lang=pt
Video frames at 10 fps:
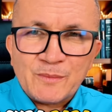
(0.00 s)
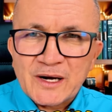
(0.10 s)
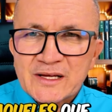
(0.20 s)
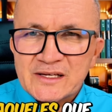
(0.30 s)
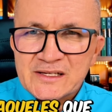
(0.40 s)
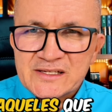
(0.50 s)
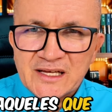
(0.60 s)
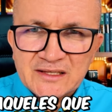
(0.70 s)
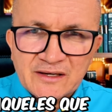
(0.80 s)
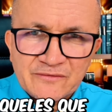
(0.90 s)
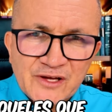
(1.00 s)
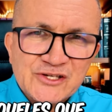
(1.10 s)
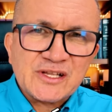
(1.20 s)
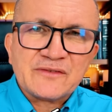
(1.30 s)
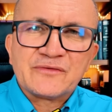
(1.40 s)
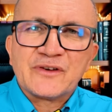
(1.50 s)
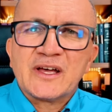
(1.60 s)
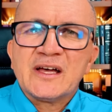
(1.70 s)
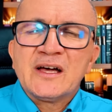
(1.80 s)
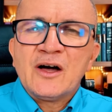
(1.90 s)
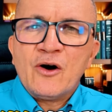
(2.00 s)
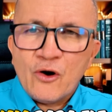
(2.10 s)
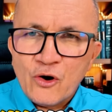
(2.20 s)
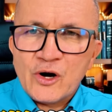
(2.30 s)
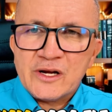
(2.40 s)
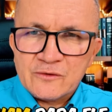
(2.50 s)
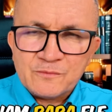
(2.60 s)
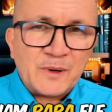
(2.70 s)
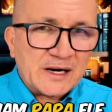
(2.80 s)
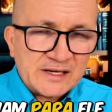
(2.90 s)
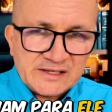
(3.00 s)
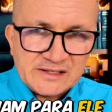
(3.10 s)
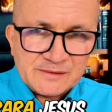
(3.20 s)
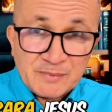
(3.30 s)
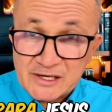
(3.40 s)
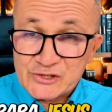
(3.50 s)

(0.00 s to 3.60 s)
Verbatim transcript: para aqueles que, através da fé, olham para Ele, para